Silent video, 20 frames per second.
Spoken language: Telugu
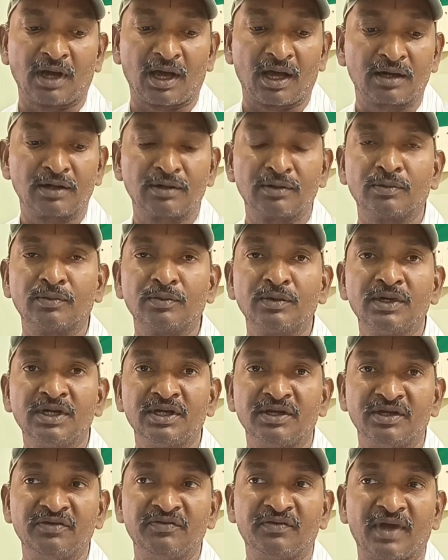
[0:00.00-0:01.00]
కారణం
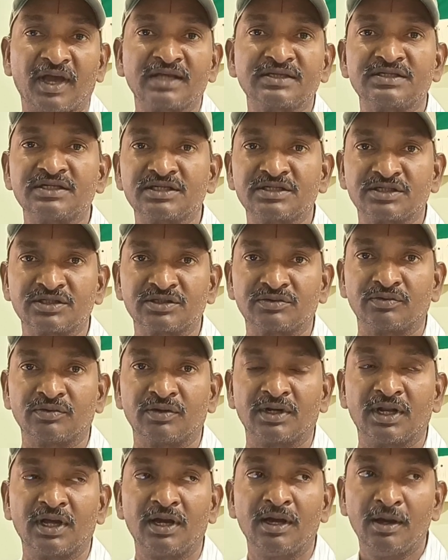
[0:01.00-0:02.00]
ఈ వ్యాక్సినేషన్స్
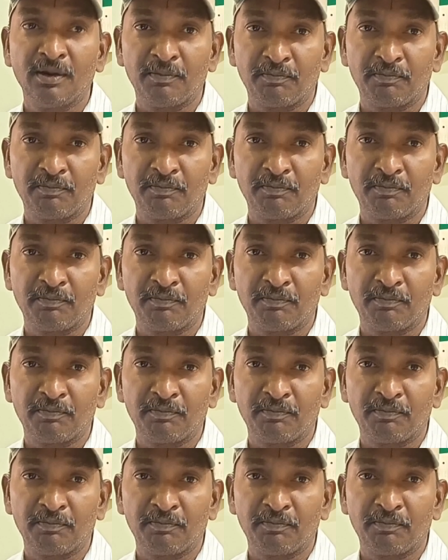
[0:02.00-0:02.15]
వల్ల